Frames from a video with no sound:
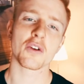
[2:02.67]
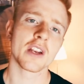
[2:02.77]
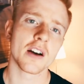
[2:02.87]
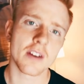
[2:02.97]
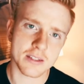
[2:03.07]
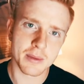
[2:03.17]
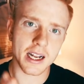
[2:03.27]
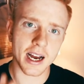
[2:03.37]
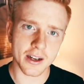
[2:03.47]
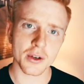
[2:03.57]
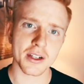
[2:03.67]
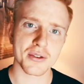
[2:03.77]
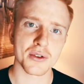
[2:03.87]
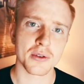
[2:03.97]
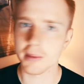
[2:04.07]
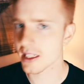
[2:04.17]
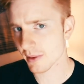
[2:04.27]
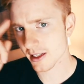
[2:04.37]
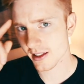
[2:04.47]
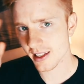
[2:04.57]
auch wieder was mit Einhörnern zu tun, aber
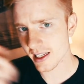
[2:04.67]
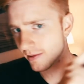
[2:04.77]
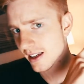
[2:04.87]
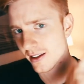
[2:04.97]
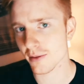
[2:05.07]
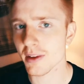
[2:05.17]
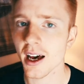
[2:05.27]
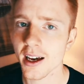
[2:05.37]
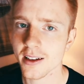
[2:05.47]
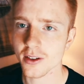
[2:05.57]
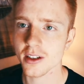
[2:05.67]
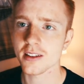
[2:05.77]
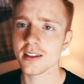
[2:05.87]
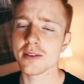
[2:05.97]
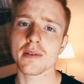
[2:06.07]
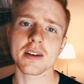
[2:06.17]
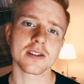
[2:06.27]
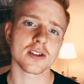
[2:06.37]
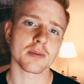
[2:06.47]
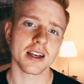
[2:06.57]
diesmal ist es nichts was zum Tragen, sondern es ist diesmal
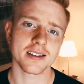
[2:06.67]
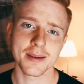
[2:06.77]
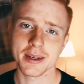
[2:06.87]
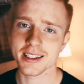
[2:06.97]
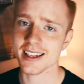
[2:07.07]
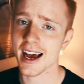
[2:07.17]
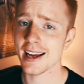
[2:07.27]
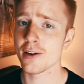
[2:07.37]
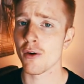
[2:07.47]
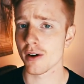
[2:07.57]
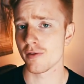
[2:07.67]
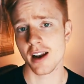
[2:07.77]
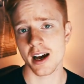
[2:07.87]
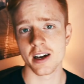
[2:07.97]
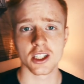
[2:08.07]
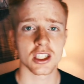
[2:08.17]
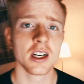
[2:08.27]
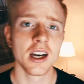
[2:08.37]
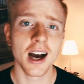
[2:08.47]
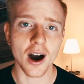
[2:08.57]
was zum Essen, nämlich das Einhornfleisch.
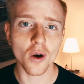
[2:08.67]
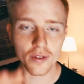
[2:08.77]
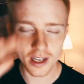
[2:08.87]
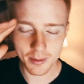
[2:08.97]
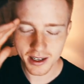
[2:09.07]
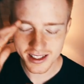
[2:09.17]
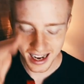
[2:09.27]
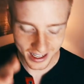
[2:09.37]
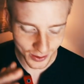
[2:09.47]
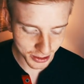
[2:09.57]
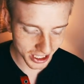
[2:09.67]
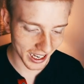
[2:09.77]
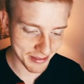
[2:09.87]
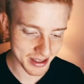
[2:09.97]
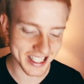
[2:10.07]
Auch wieder mal sagenumschreibende